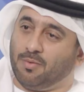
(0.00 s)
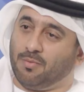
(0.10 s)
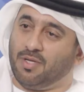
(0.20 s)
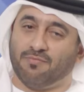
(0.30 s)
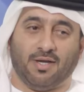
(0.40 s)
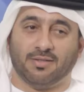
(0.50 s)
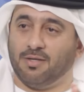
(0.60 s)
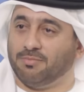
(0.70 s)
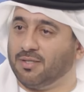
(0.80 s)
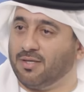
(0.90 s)
ويكفي حتى
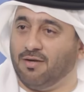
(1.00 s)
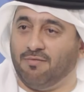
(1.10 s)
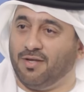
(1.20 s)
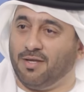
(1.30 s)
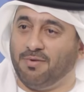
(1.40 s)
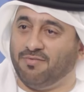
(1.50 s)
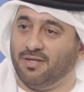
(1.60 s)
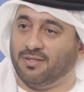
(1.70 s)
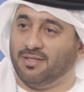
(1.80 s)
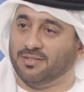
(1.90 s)
يوم تدخل الفي اي بي في
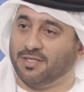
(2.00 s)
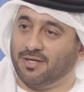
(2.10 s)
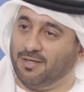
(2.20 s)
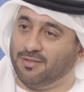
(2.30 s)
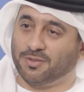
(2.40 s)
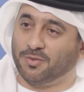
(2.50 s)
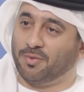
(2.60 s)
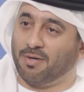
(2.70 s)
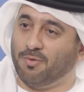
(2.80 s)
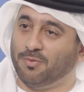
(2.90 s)
نادي النصر يعني
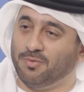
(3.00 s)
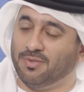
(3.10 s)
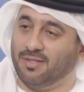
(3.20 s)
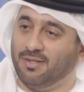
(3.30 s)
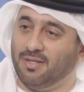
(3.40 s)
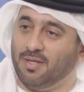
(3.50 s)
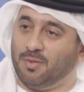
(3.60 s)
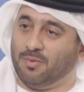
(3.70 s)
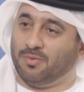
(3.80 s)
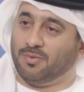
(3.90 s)
الصوره موجوده
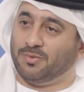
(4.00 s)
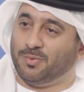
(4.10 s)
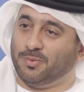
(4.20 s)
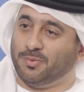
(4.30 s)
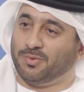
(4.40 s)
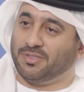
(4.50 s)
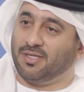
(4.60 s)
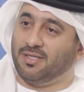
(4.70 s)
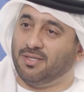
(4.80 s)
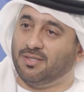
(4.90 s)

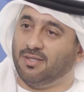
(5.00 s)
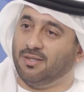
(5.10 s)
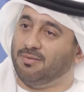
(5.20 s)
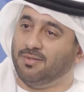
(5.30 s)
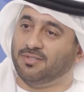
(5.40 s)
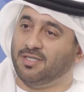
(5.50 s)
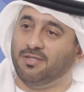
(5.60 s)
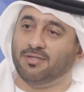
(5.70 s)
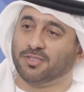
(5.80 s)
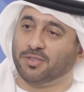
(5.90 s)
وزايد
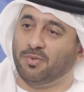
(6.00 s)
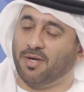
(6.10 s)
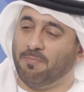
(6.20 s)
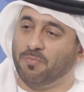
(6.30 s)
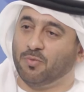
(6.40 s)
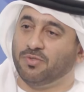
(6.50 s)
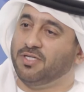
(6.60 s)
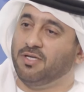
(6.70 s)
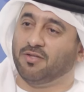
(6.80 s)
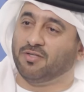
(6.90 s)
يزين الصوره
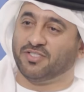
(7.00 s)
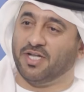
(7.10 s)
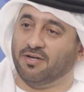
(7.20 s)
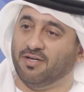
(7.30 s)
ويزين انتصار